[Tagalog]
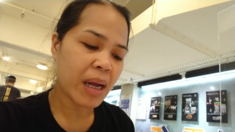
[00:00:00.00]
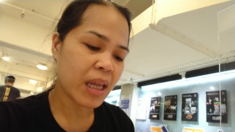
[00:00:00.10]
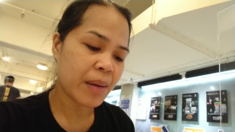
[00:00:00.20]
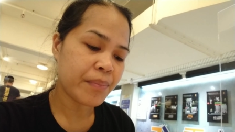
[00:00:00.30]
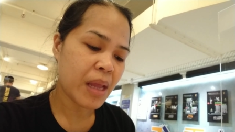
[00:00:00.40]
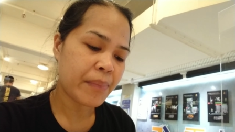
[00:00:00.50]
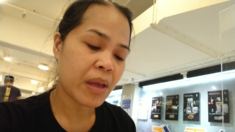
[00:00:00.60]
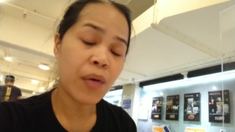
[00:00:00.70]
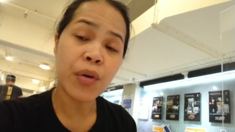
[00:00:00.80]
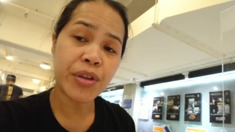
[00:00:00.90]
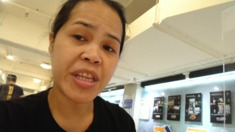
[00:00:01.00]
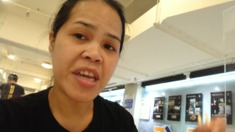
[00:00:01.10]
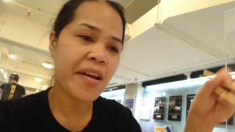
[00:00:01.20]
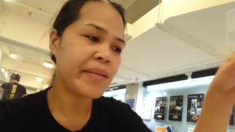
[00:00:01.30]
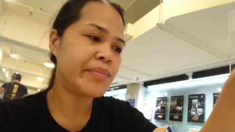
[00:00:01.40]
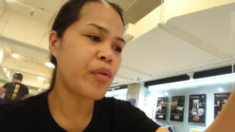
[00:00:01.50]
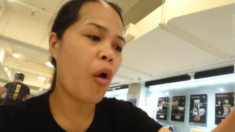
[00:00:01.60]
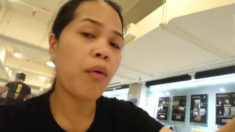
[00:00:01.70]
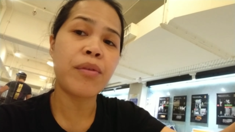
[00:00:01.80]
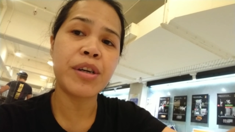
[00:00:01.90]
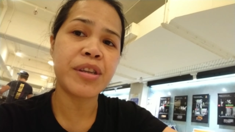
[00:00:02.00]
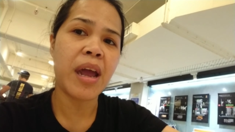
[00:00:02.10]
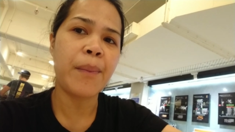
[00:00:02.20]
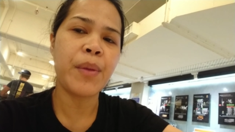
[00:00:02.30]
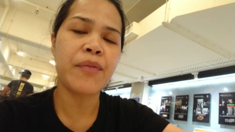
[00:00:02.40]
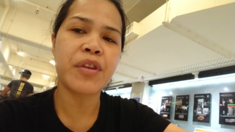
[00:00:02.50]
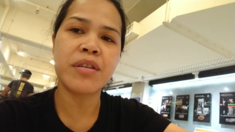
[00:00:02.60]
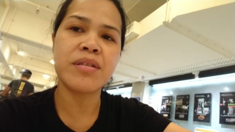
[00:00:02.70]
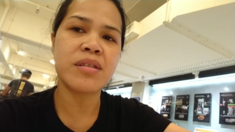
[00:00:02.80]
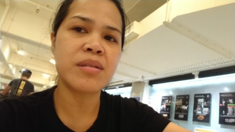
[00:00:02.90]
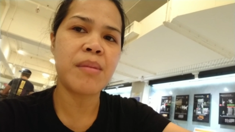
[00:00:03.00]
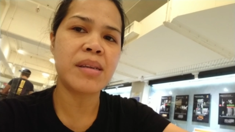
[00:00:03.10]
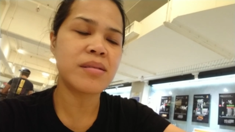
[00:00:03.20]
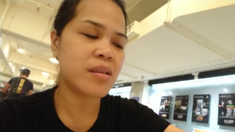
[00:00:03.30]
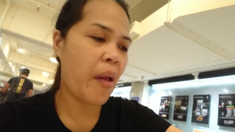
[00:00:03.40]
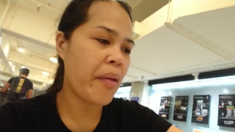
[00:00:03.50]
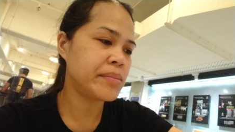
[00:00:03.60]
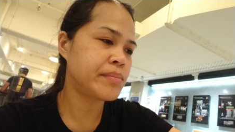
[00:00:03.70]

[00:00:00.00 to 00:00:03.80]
pakiramdam ng OT over time after 6 months.